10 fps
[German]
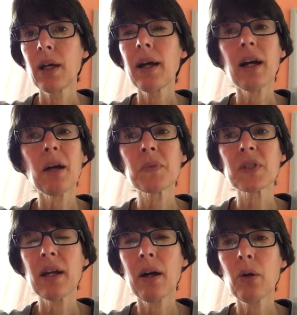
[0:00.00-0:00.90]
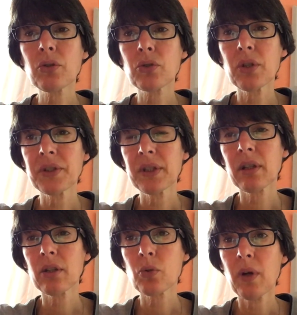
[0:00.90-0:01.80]
Haben Sie auch solche
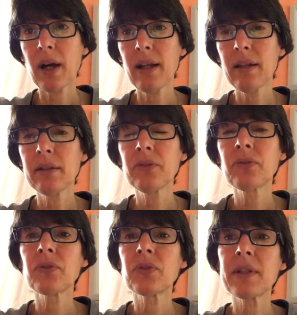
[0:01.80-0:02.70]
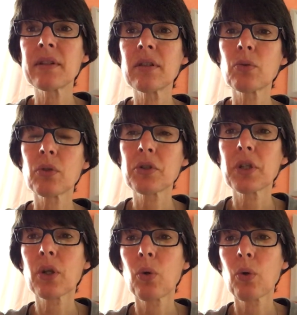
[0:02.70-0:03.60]
Rituale, die Sie durch
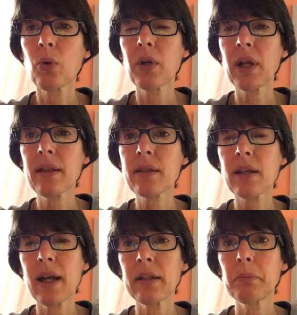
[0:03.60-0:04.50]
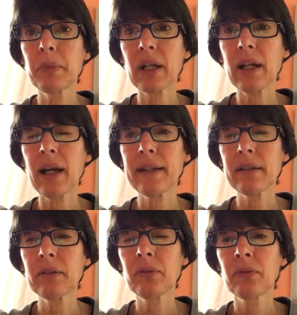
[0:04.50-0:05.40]
die Corona-Zeit
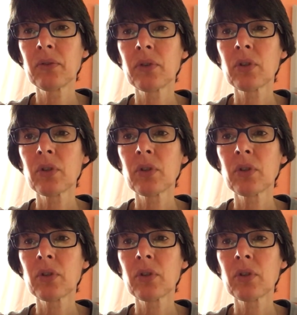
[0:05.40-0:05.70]
begleiten?